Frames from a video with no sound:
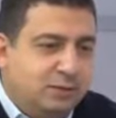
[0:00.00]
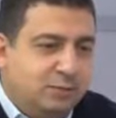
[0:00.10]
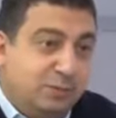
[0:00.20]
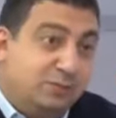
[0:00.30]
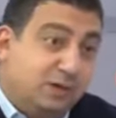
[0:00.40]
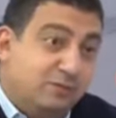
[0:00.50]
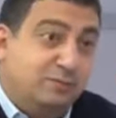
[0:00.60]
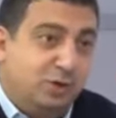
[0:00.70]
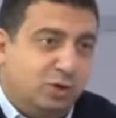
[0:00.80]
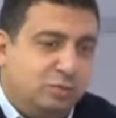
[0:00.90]
benim
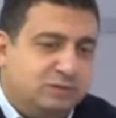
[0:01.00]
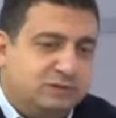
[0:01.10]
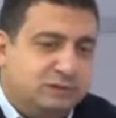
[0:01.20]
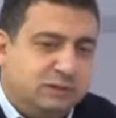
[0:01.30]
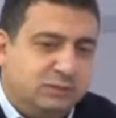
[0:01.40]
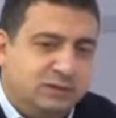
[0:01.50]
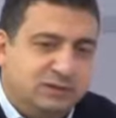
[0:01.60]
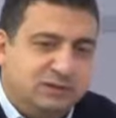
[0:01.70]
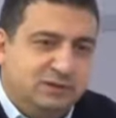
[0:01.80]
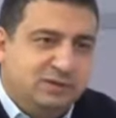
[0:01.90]
tarafımdan olmasıdır ama
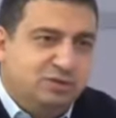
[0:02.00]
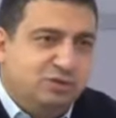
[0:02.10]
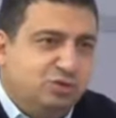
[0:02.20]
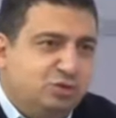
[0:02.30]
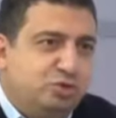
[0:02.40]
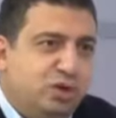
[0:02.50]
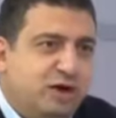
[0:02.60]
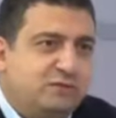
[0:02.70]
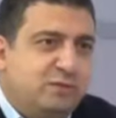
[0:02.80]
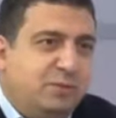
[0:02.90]
şu
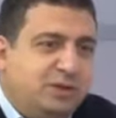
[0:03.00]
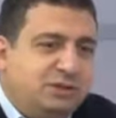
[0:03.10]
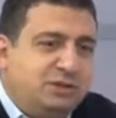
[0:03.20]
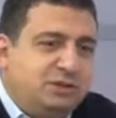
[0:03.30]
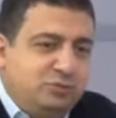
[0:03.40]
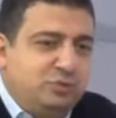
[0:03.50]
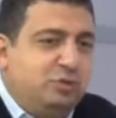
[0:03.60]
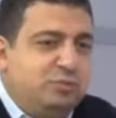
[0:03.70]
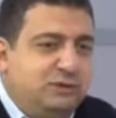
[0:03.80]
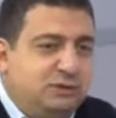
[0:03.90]
her zaman bence hedef şu
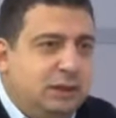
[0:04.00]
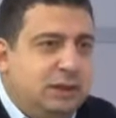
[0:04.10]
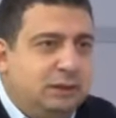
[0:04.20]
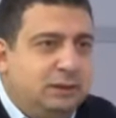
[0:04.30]
olmalı yani